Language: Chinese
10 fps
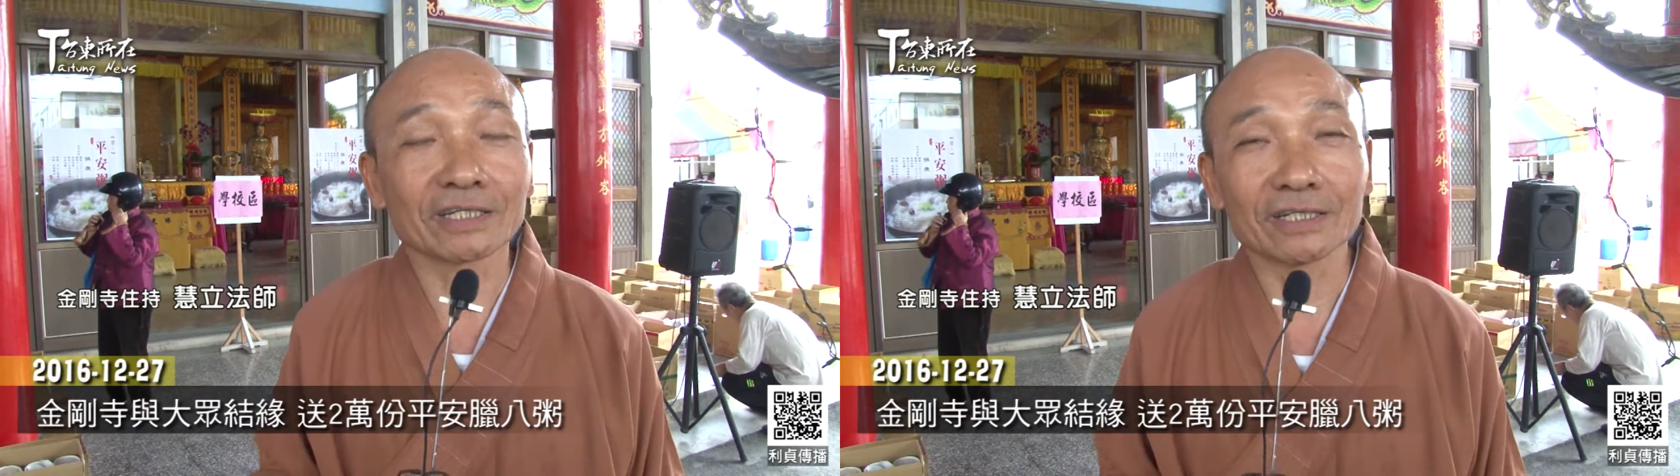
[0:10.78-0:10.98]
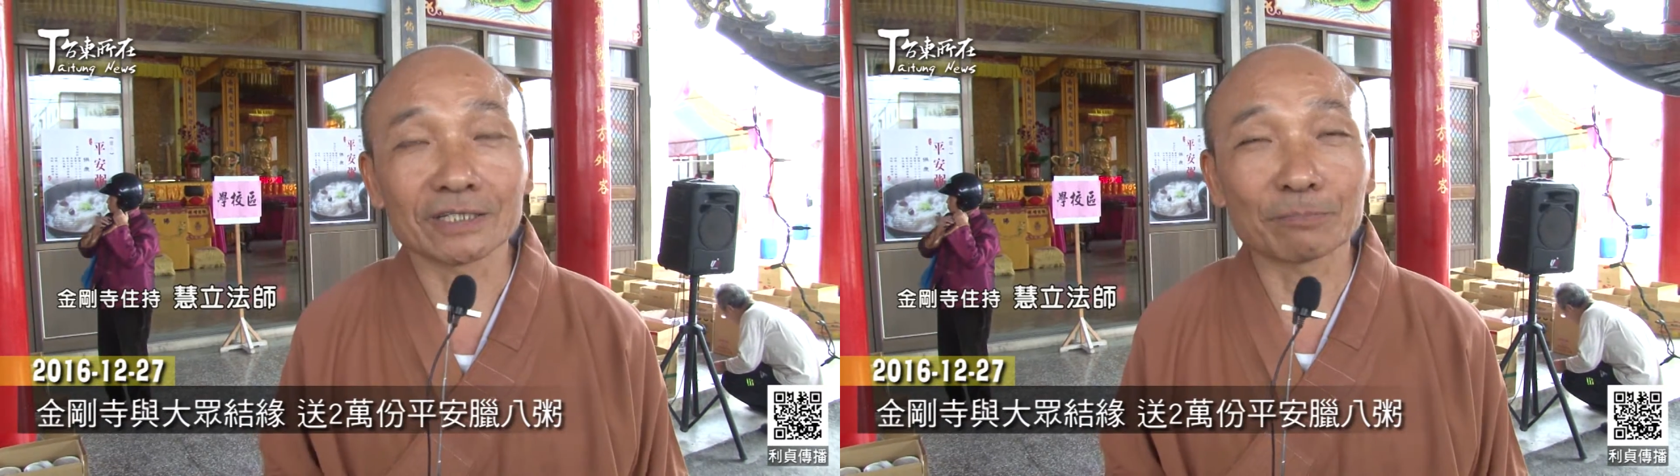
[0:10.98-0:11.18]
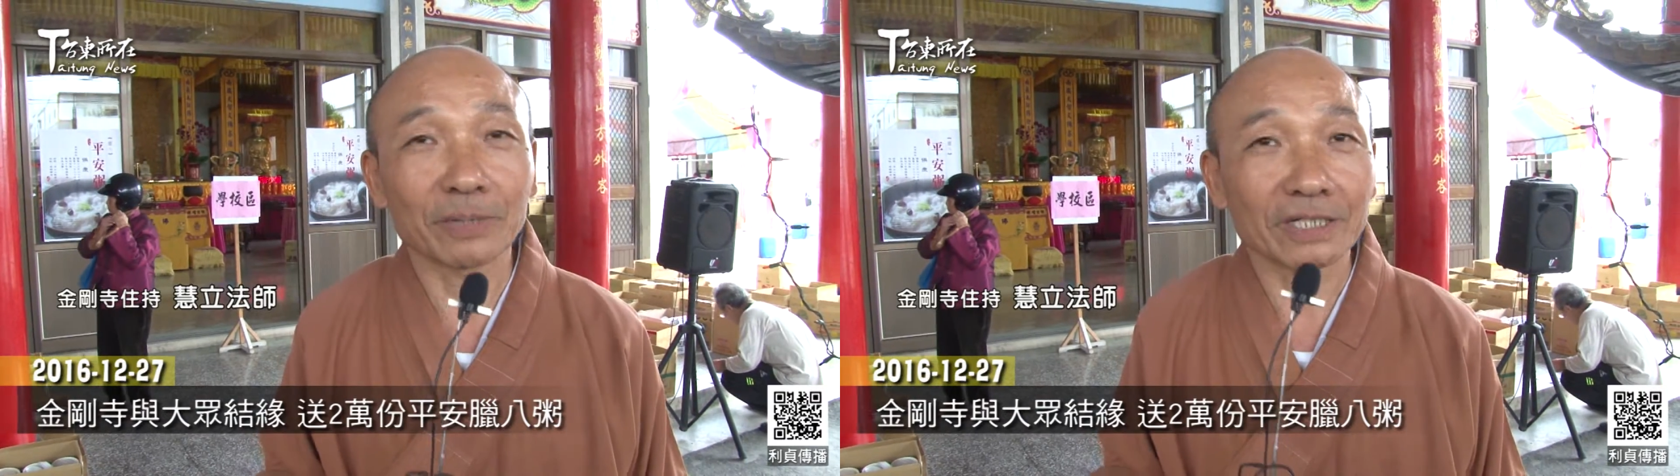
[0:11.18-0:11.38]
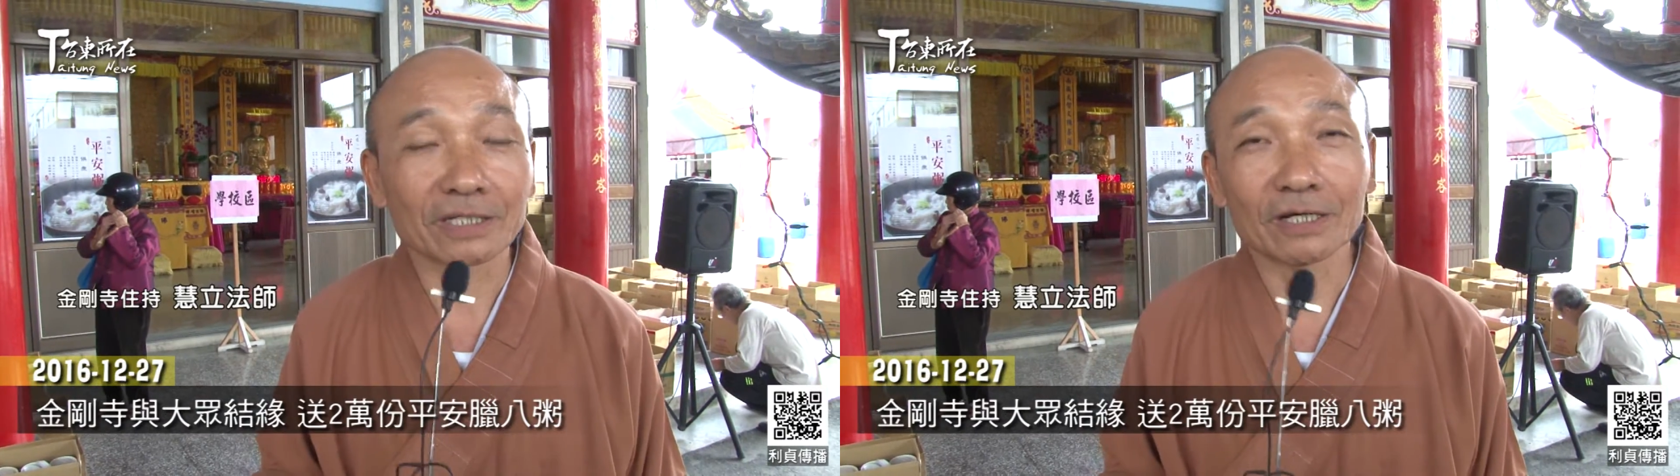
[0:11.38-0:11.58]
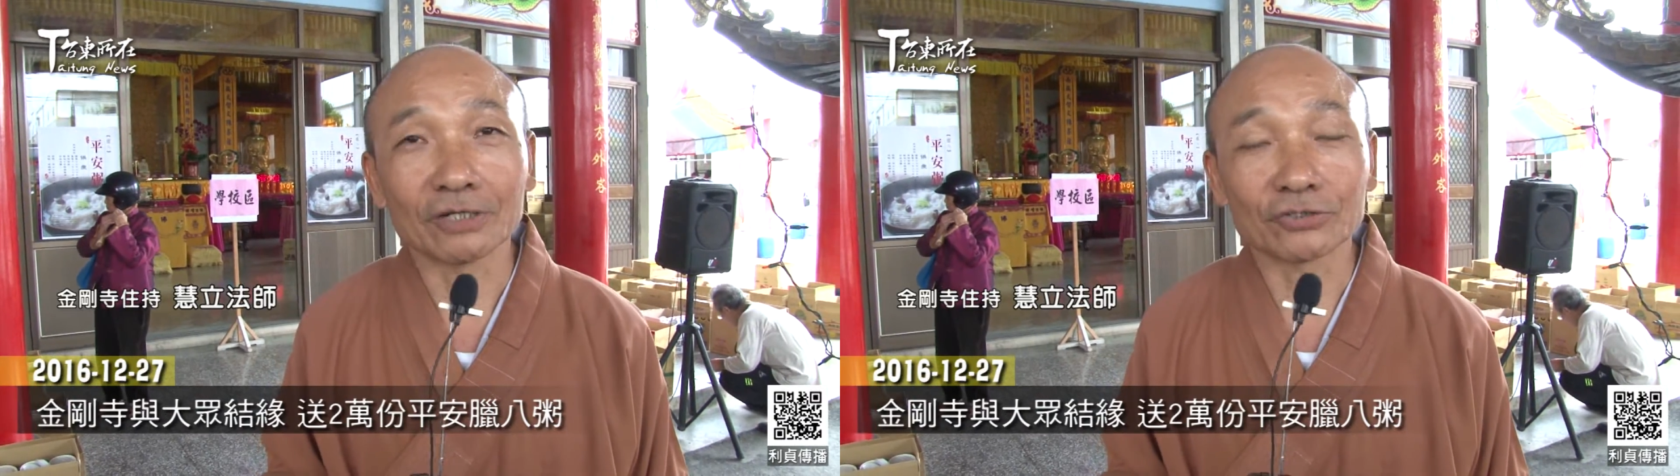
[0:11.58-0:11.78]
个一倍
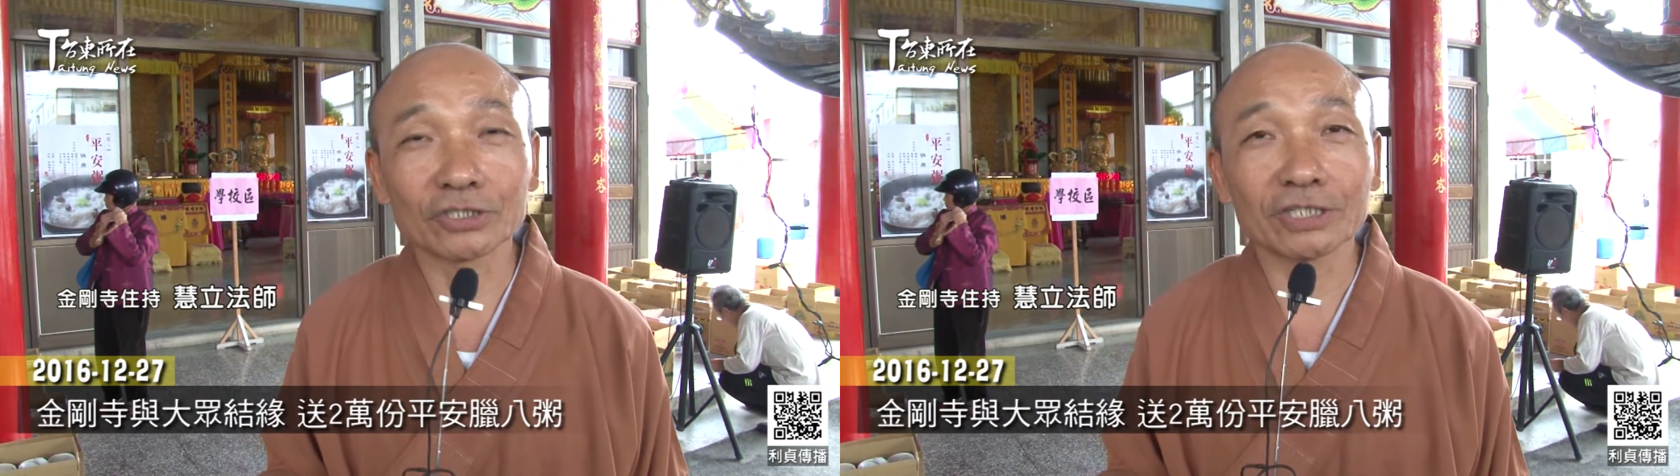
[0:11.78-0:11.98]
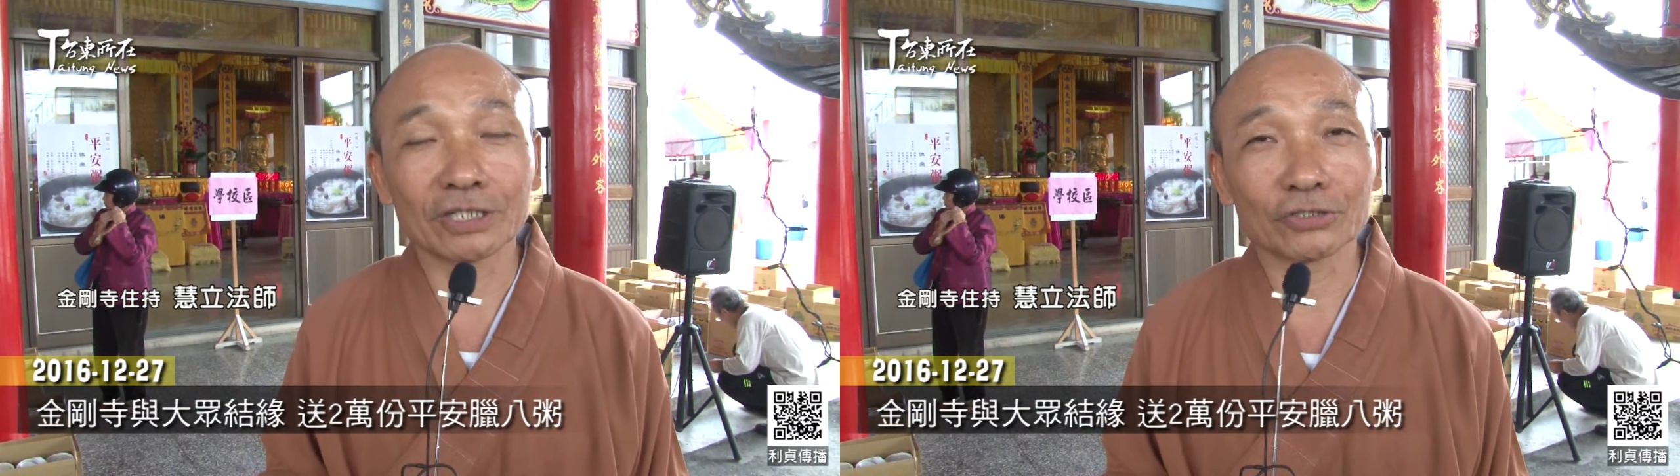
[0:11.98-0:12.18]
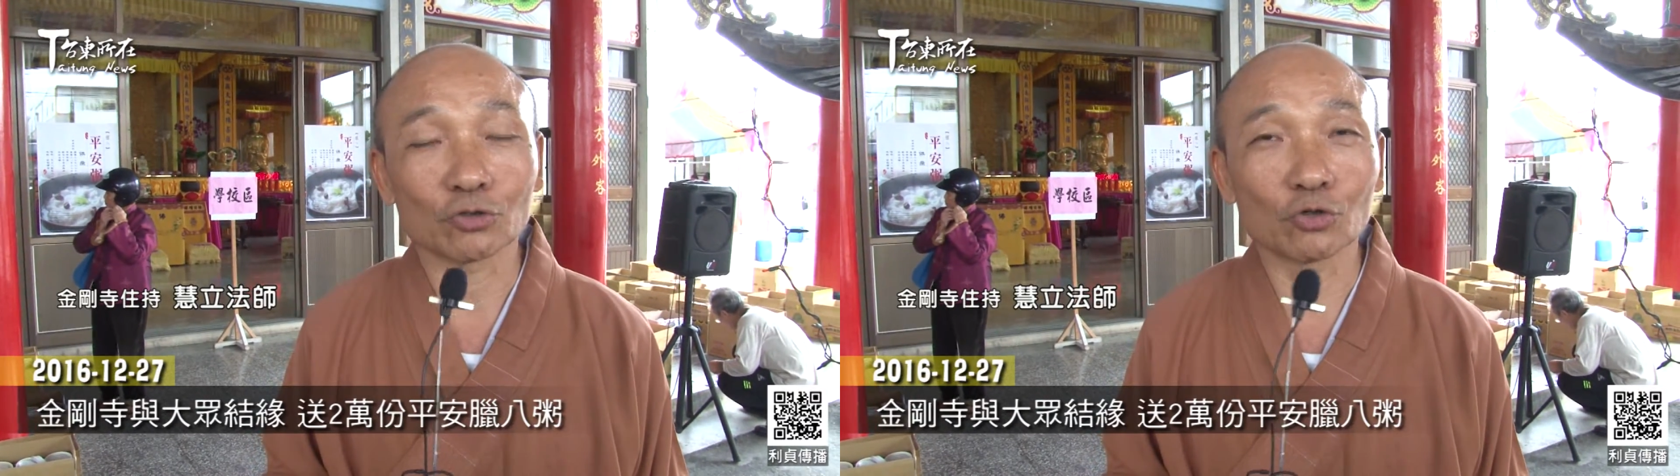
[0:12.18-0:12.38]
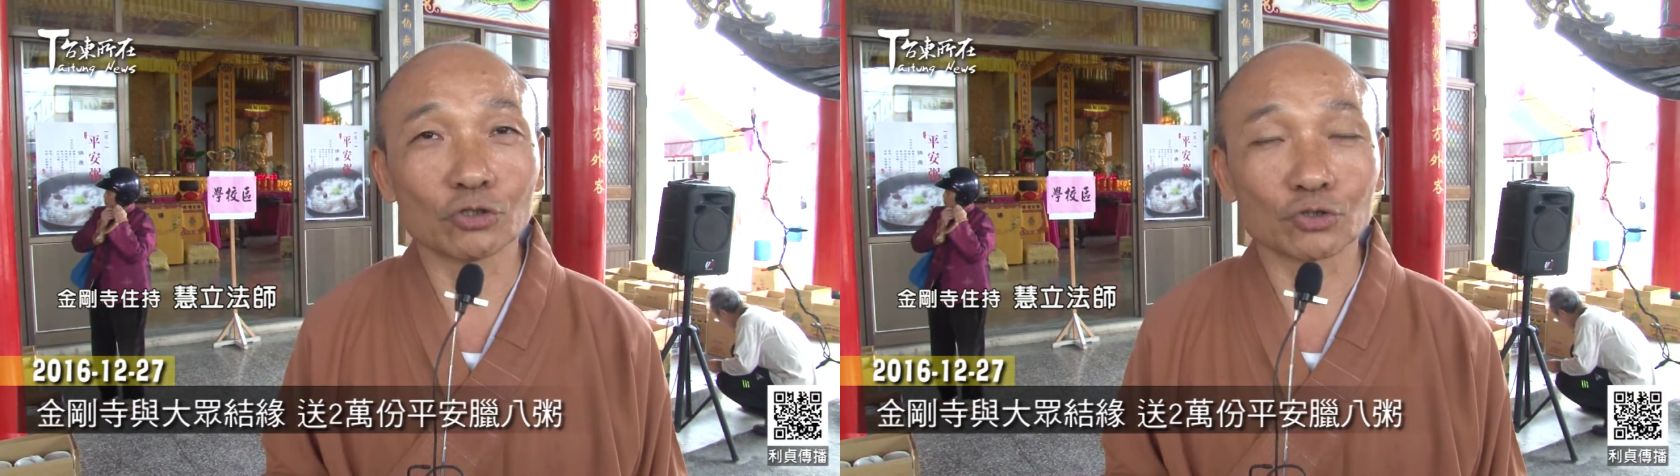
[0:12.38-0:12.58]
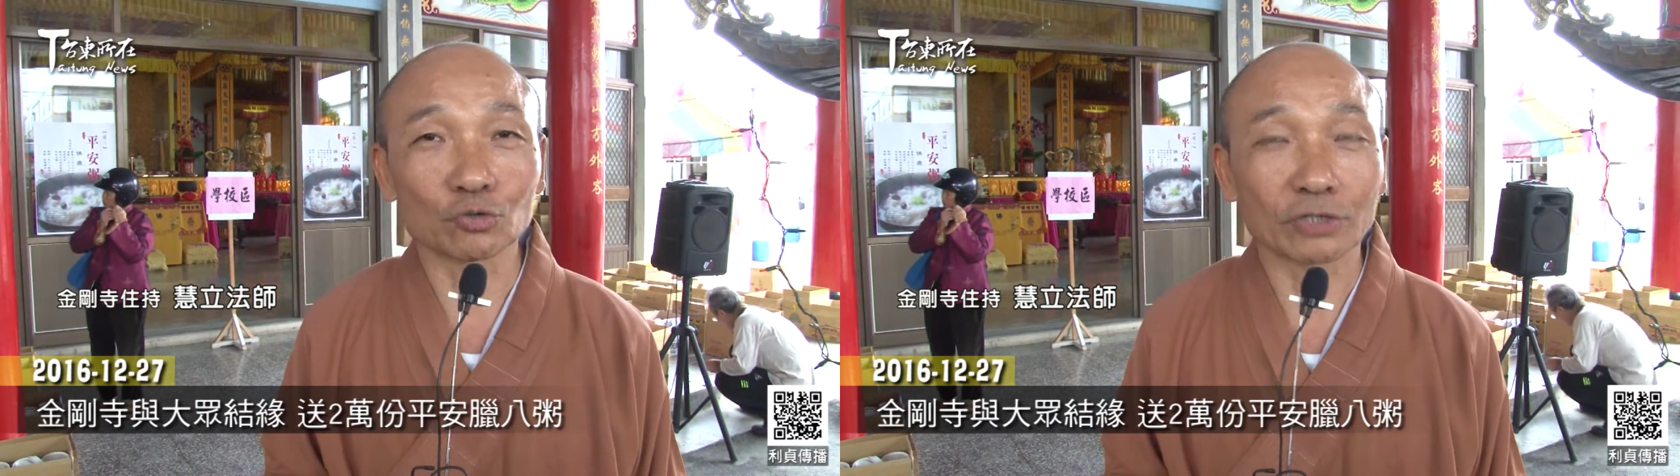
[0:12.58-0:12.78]
啊！今年呢，总
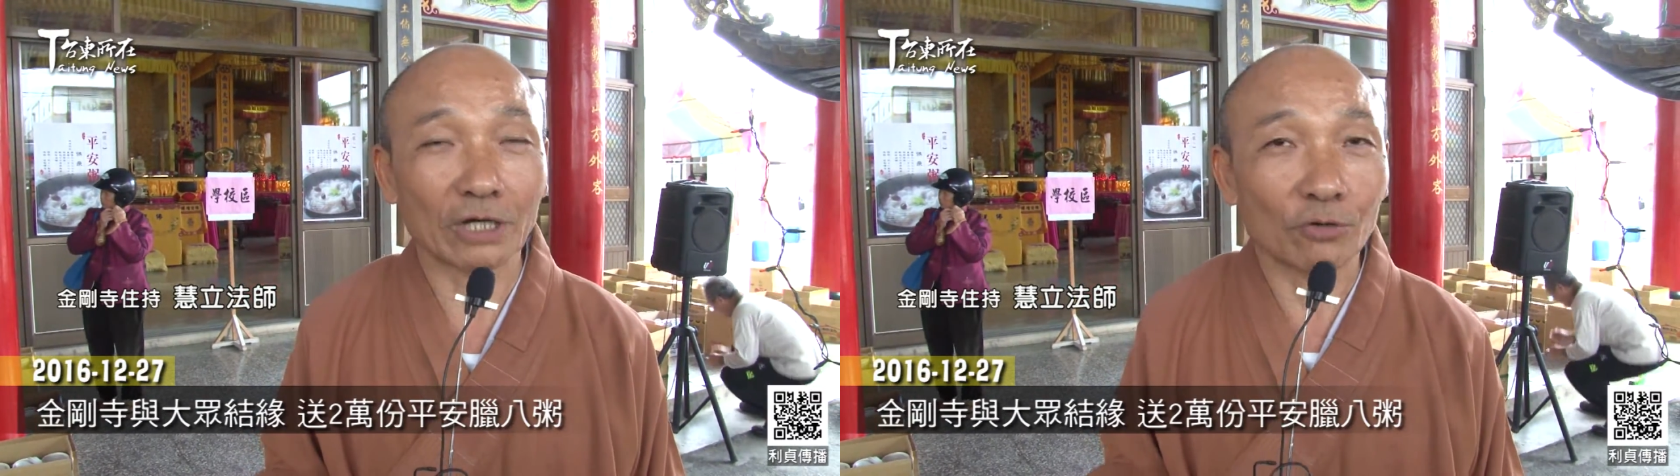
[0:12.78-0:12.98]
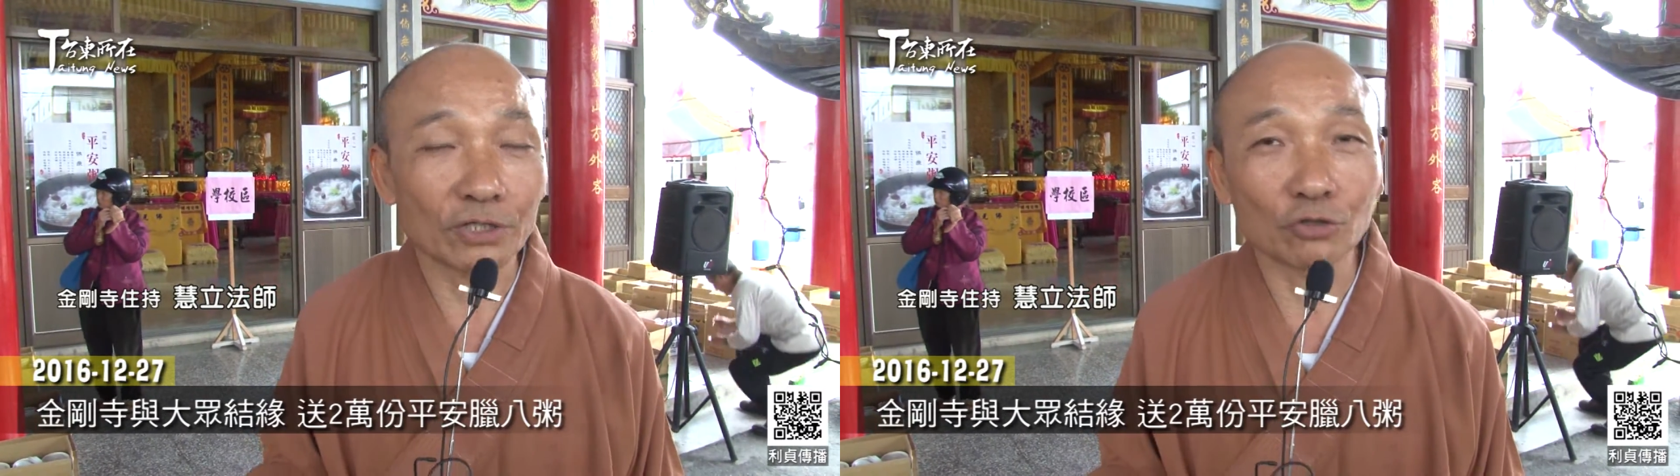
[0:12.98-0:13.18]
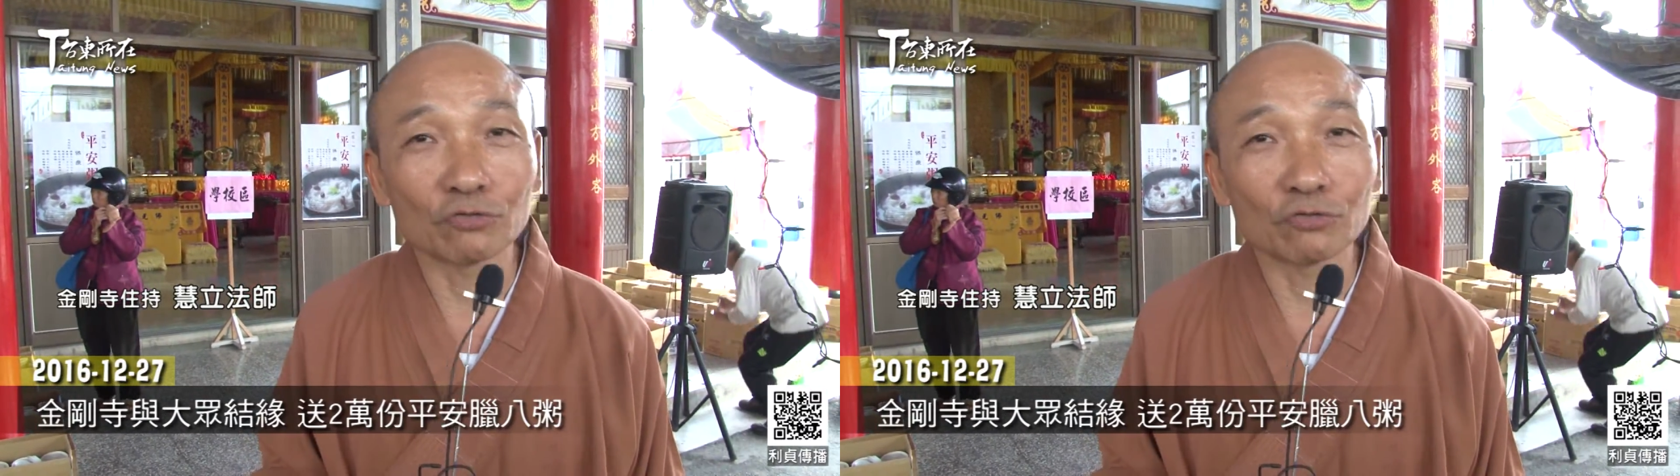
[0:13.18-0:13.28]
共煮两万多